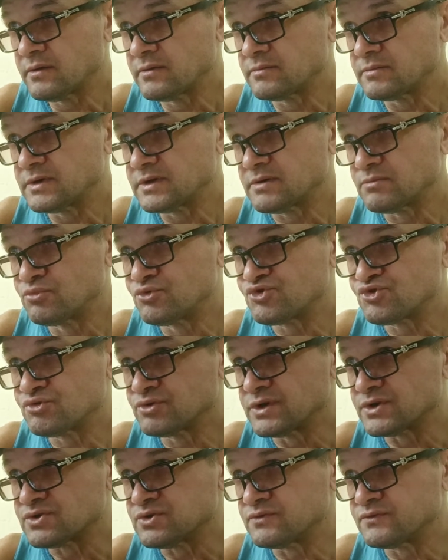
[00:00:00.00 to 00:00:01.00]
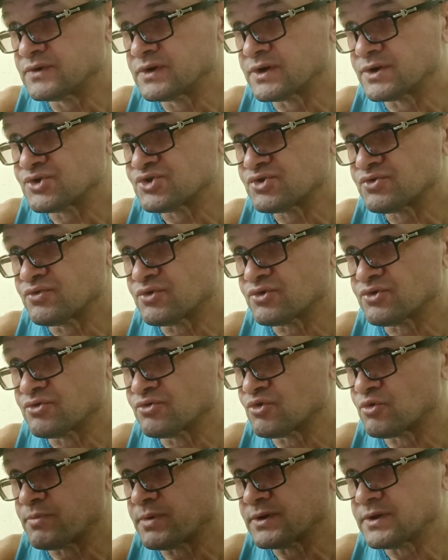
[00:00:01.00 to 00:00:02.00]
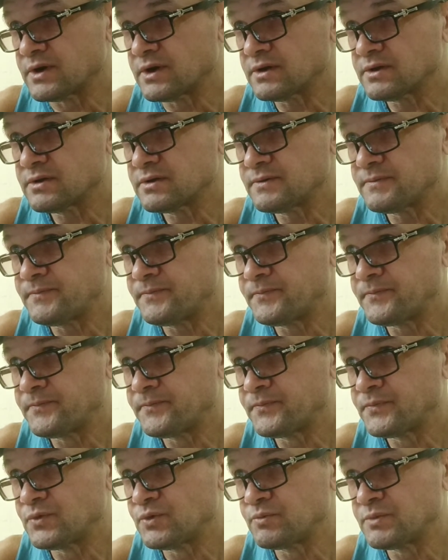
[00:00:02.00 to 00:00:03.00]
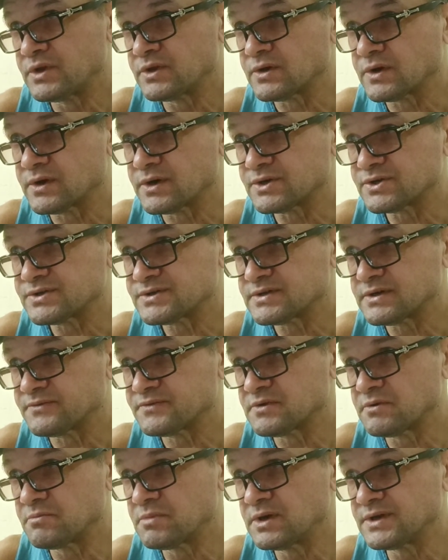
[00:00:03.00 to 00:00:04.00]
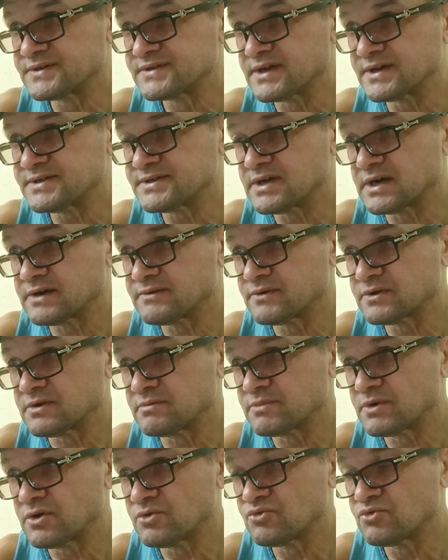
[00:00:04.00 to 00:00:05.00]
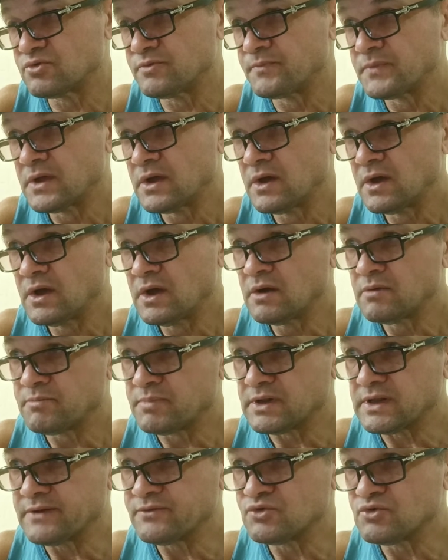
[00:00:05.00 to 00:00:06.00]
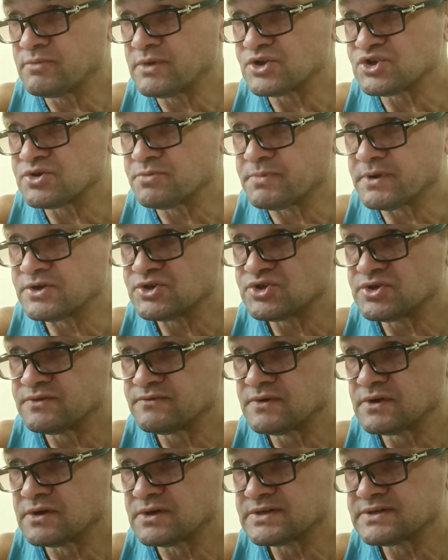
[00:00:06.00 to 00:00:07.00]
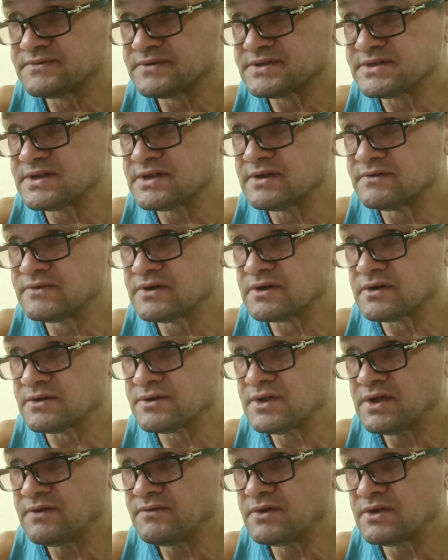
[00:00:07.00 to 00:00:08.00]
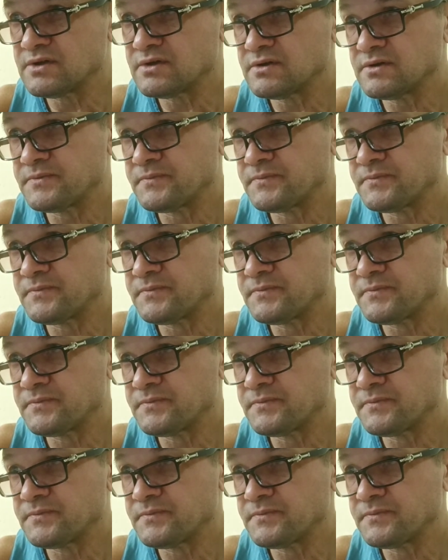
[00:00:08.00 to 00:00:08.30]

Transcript: Это будет чудо, если он выиграет четвертую игру подряд. Мне так кажется. Автомобилист в гостях в этом году. Половину матча почти выиграл. С 20 выиграл 9.